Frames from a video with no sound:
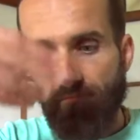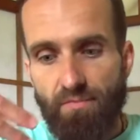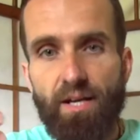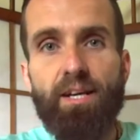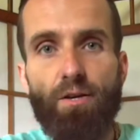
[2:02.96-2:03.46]

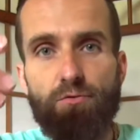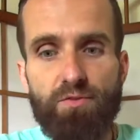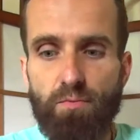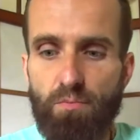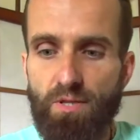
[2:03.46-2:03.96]
tak jak już
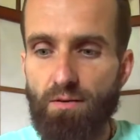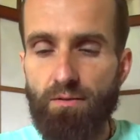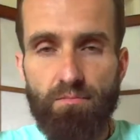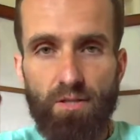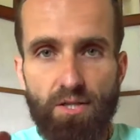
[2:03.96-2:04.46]

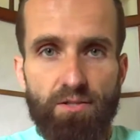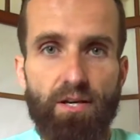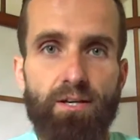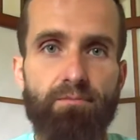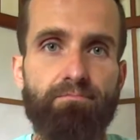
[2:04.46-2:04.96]
wspominałem, lite,